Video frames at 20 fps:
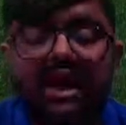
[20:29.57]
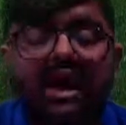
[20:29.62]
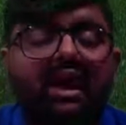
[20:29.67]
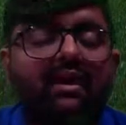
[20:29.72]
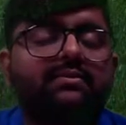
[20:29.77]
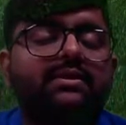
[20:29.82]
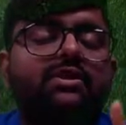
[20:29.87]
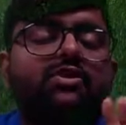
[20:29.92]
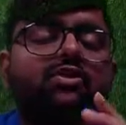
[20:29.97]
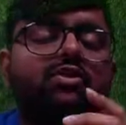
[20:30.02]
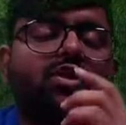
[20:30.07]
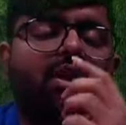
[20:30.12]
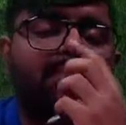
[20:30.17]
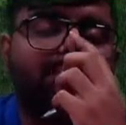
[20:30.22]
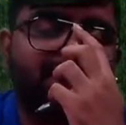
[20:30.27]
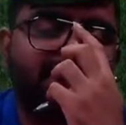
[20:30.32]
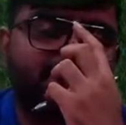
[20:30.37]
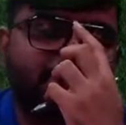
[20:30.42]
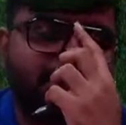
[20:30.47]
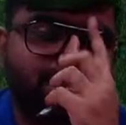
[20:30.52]
अब देखो
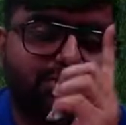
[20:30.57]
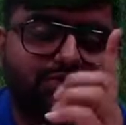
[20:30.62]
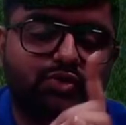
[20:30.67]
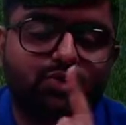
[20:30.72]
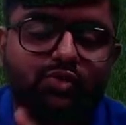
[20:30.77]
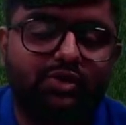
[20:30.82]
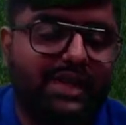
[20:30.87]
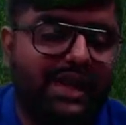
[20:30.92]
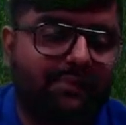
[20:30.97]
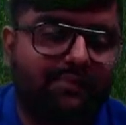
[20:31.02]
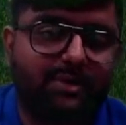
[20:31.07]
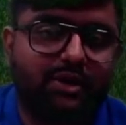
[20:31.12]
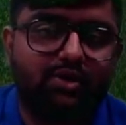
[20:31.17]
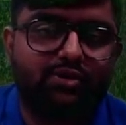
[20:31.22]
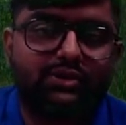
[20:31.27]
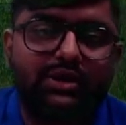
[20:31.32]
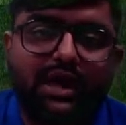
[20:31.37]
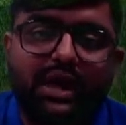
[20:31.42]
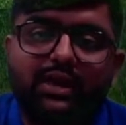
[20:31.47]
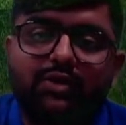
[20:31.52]
कंपटीशन दो टाइप का
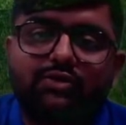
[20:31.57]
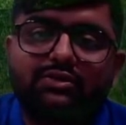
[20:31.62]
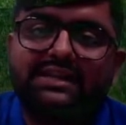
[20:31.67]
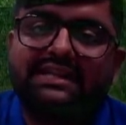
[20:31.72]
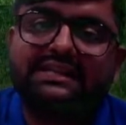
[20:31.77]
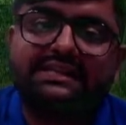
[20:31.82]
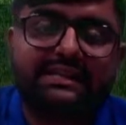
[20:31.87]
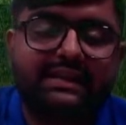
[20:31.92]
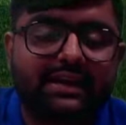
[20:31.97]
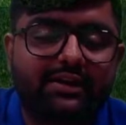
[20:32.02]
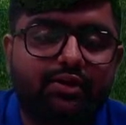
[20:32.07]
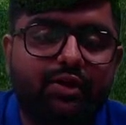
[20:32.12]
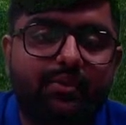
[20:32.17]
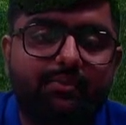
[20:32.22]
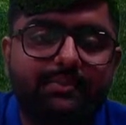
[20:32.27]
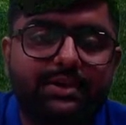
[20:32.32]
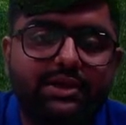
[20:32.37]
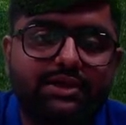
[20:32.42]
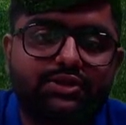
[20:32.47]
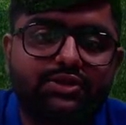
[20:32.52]
होता है एक होता है डायरेक्ट
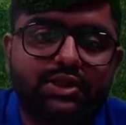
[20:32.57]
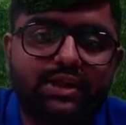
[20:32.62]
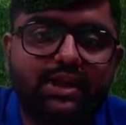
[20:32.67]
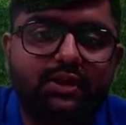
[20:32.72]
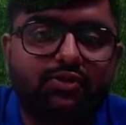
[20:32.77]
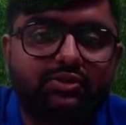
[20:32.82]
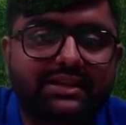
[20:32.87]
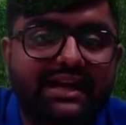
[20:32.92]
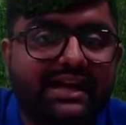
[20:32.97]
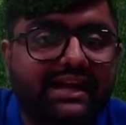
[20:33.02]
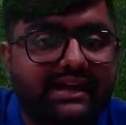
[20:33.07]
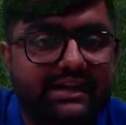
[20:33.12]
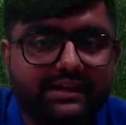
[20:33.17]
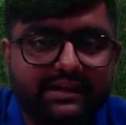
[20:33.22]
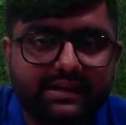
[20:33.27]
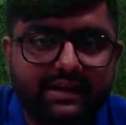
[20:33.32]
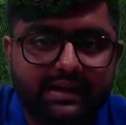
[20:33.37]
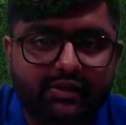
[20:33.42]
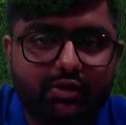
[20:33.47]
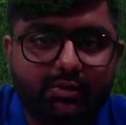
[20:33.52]
कंपटीशन एक होता है
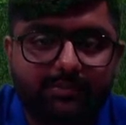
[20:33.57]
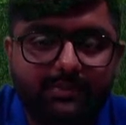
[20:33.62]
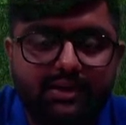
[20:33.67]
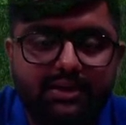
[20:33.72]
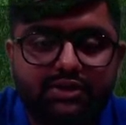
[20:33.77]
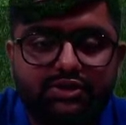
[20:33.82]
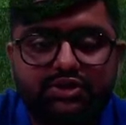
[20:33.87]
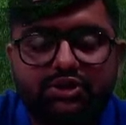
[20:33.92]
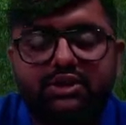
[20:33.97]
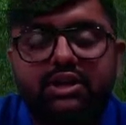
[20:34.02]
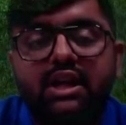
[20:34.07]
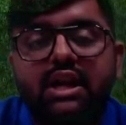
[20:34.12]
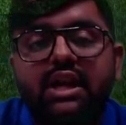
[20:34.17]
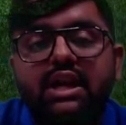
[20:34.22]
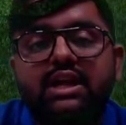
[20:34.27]
इनडायरेक्ट कंपटीशन